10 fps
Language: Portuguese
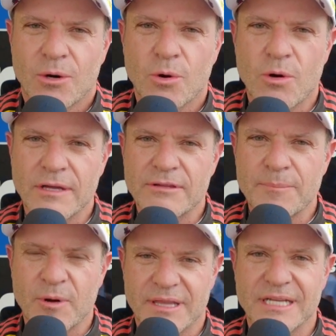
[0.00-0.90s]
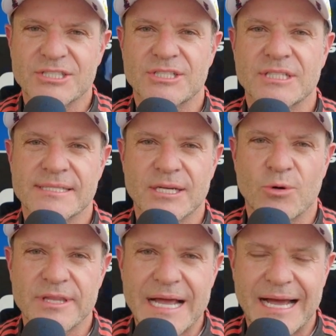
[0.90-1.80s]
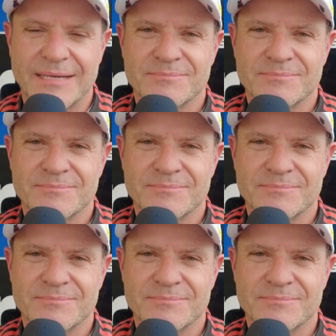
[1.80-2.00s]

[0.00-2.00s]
o quanto é importante a gente se cuidar.